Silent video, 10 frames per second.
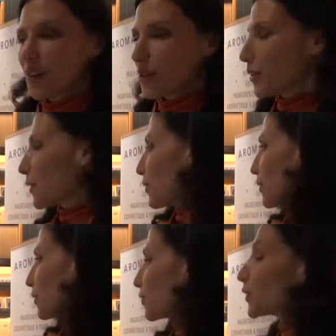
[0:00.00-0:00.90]

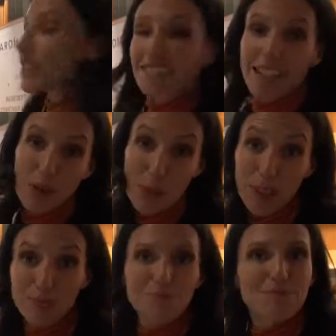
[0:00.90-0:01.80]
euh, dans sa salle de
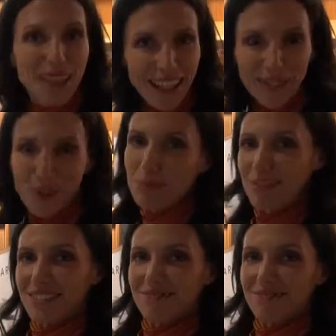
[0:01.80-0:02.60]
bain, par exemple.